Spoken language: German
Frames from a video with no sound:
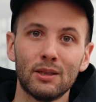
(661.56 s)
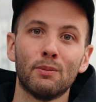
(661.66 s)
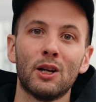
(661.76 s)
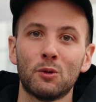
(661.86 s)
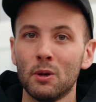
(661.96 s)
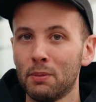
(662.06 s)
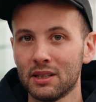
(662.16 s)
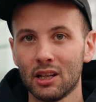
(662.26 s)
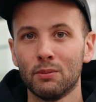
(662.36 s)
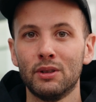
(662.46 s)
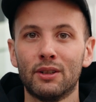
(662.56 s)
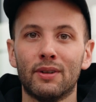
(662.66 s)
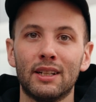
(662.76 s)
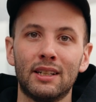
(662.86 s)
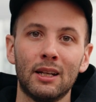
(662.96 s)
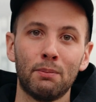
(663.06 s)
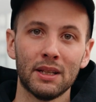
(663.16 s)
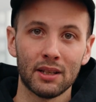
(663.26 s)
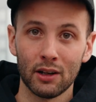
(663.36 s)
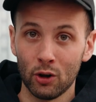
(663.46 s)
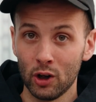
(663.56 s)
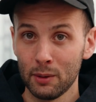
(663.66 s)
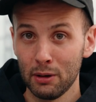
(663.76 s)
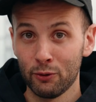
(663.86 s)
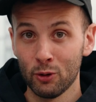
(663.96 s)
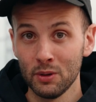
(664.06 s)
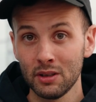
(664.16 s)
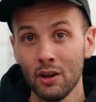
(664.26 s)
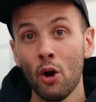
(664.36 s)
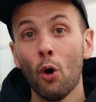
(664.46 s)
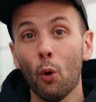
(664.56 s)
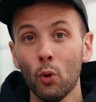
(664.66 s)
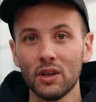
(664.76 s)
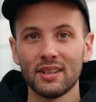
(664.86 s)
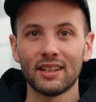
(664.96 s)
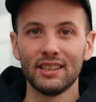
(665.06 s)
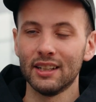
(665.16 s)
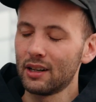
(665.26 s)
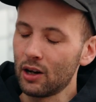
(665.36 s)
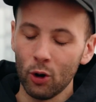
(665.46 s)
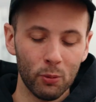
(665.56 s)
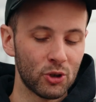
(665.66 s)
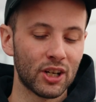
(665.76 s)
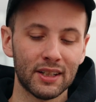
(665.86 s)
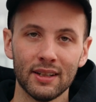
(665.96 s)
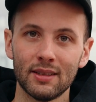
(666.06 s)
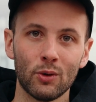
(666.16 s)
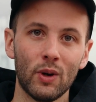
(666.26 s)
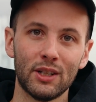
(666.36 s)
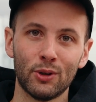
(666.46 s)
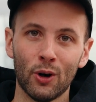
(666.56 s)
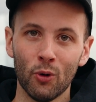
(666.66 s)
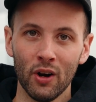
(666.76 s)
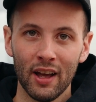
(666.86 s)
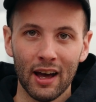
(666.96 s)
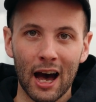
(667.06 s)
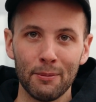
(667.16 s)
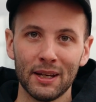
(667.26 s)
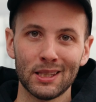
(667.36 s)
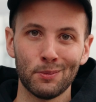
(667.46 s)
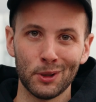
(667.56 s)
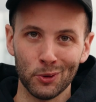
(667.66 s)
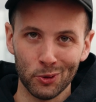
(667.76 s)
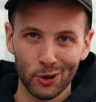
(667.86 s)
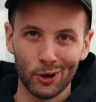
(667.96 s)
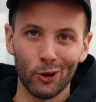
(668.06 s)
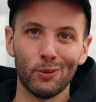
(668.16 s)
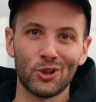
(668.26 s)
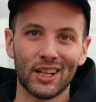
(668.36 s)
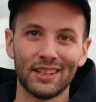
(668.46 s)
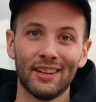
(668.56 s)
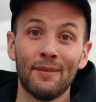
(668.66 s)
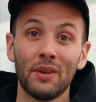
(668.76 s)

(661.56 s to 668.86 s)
zum Beispiel bessere Bildqualität, bessere bessere Lowlight-Performance? Oder sagt ihr, Global Shutter ist the way to go, ab jetzt bitte nur noch Global Shutter?